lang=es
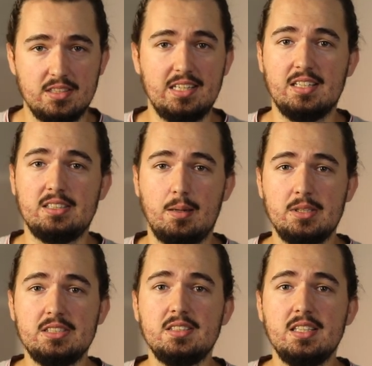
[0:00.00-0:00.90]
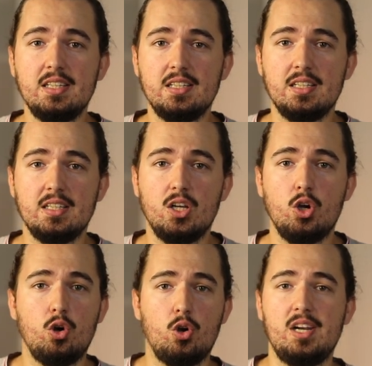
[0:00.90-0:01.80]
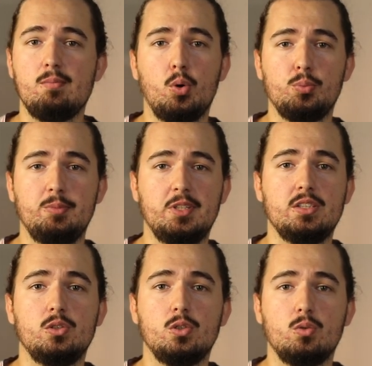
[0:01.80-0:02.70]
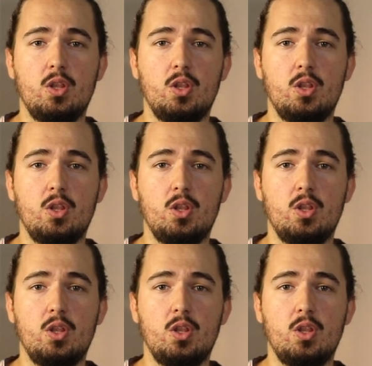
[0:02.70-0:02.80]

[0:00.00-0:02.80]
directamente con el movimiento.